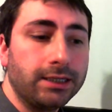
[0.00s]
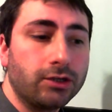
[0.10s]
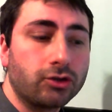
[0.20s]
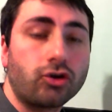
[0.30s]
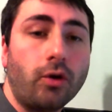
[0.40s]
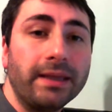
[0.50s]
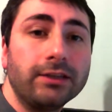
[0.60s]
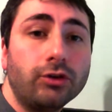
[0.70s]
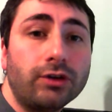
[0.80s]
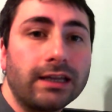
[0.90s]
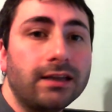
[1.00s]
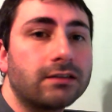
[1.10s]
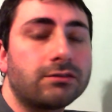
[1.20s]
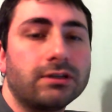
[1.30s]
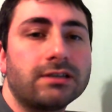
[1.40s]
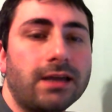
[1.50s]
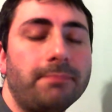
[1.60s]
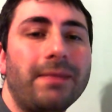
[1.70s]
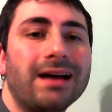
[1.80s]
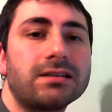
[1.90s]
os comento que esto ya está
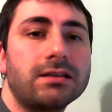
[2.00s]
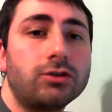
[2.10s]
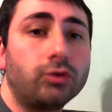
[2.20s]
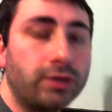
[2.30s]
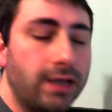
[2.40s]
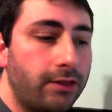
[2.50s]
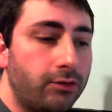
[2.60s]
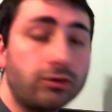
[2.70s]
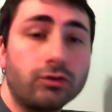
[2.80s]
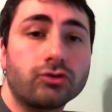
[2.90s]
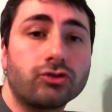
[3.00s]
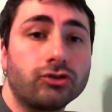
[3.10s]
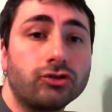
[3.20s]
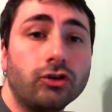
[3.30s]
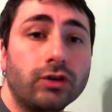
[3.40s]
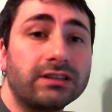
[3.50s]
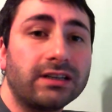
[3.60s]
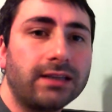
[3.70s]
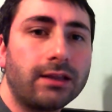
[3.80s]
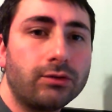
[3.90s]
más que estudiado, incluso yo lo he
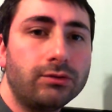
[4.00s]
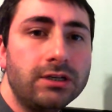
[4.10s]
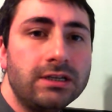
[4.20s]
tratado